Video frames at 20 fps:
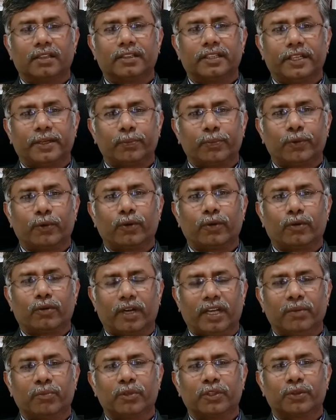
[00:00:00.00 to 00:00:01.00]
திருப்பூர்
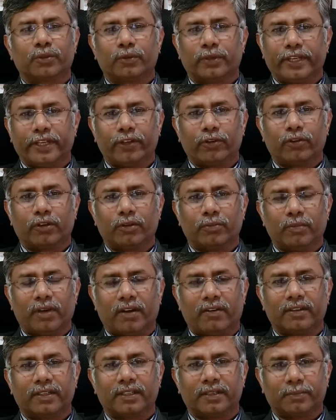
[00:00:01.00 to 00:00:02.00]
கோயம்புத்தூர் ஈரோடு மாவட்ட